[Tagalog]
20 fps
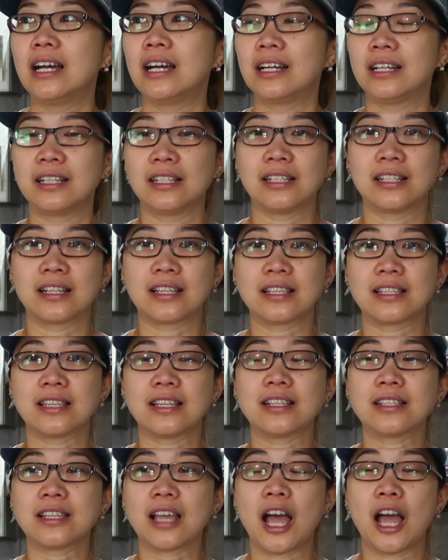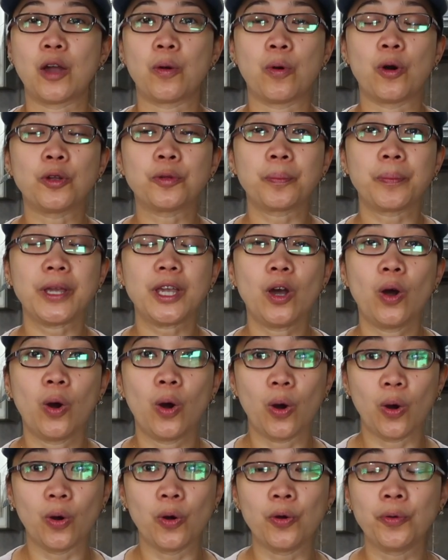uh, since I won't be
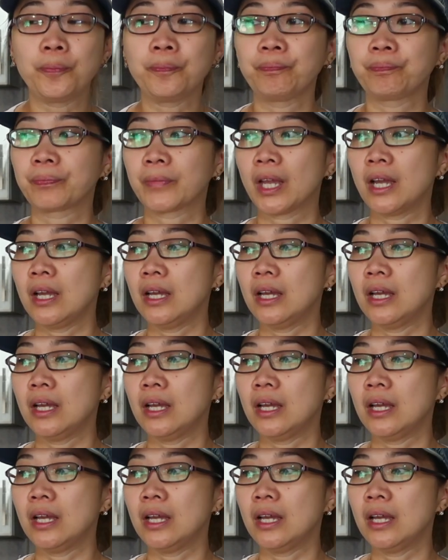home